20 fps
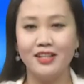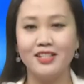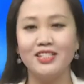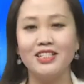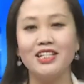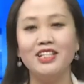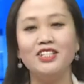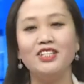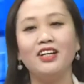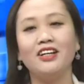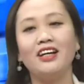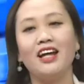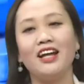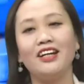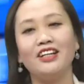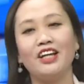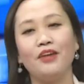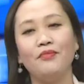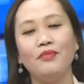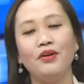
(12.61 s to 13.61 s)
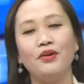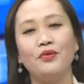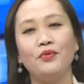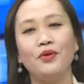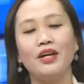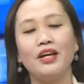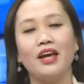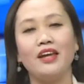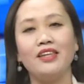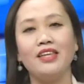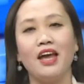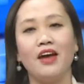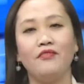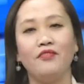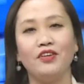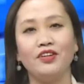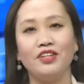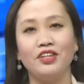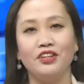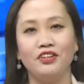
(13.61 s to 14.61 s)
Xin chân thành cảm ơn quý khán giả
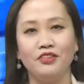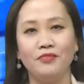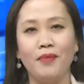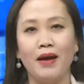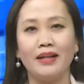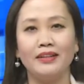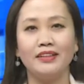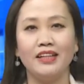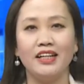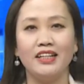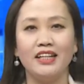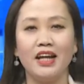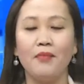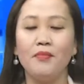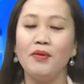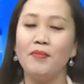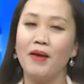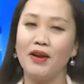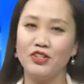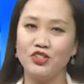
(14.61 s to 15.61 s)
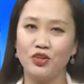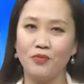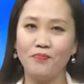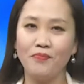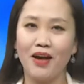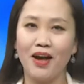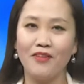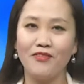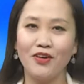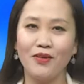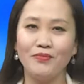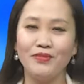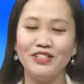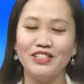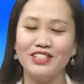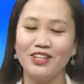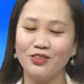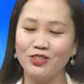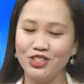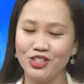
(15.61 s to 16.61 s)
vẫn giữ băng tần 57.3 và
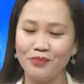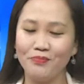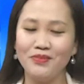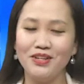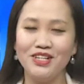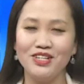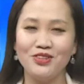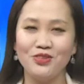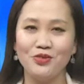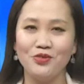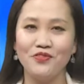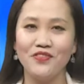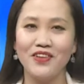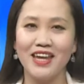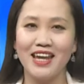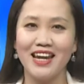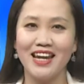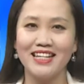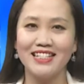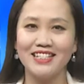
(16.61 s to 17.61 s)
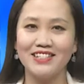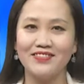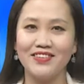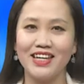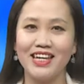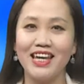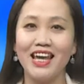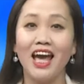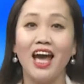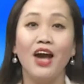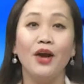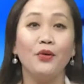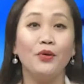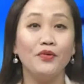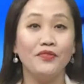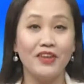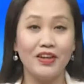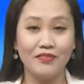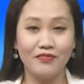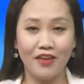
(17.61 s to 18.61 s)
16.10 của VNATV. Quý
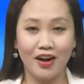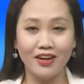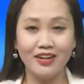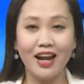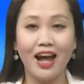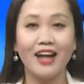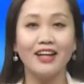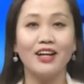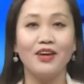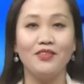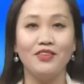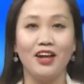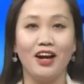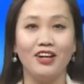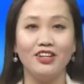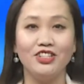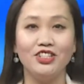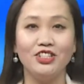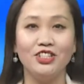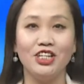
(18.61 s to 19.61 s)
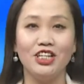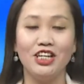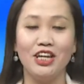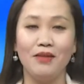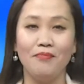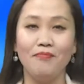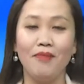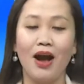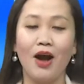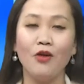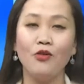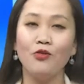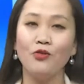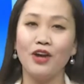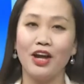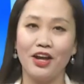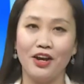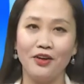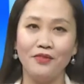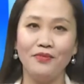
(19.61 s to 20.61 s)
vị vẫn đang theo dõi chương trình điểm báo của
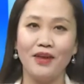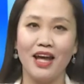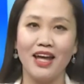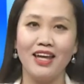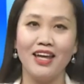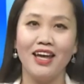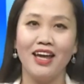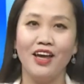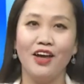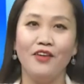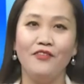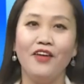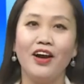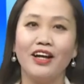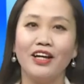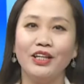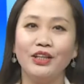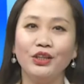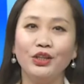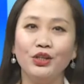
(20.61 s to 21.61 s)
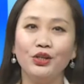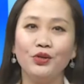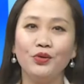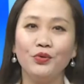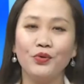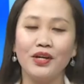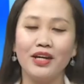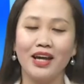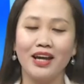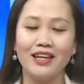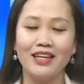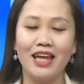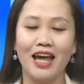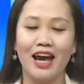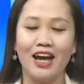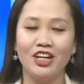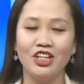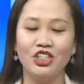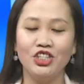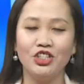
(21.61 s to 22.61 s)
ngày hôm nay. Và kính thưa quý khán
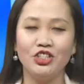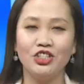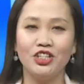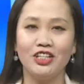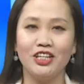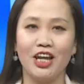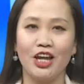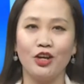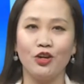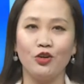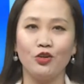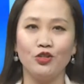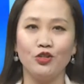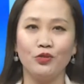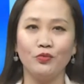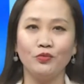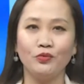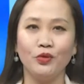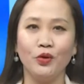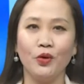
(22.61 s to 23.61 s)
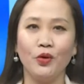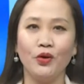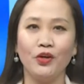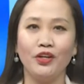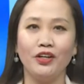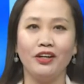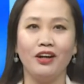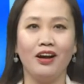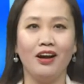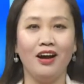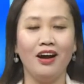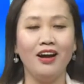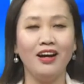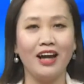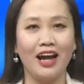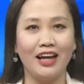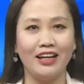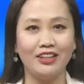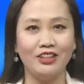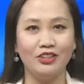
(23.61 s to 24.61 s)
giả, chương trình này của chúng tôi hân
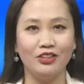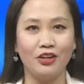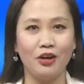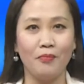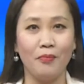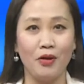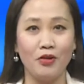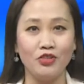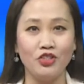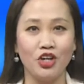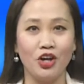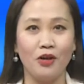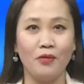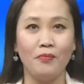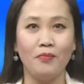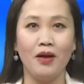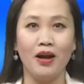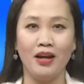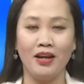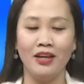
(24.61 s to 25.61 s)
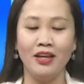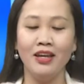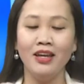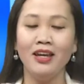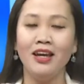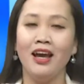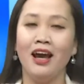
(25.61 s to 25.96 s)
hạnh được bảo trợ bởi